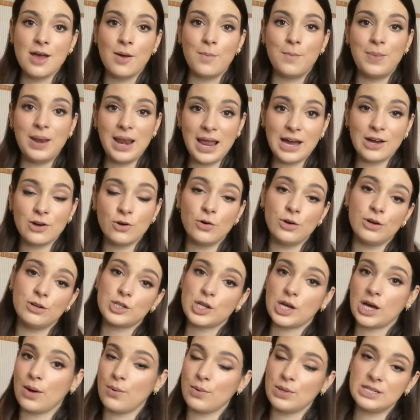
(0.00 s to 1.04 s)
blanco que os
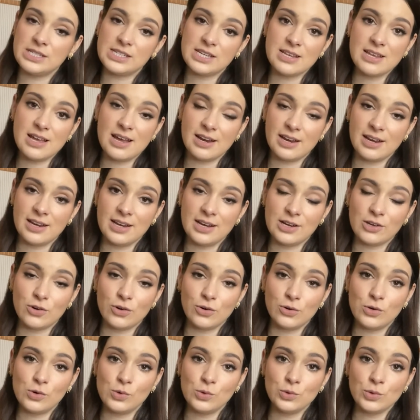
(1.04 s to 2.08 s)
acabo de enseñar en el
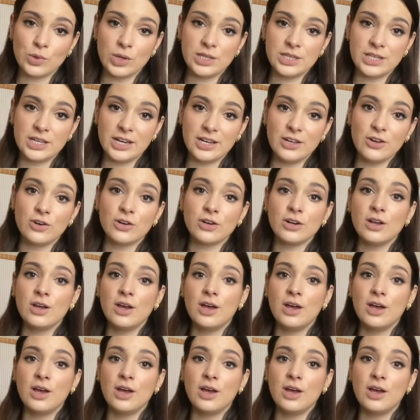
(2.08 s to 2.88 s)
conjunto anterior,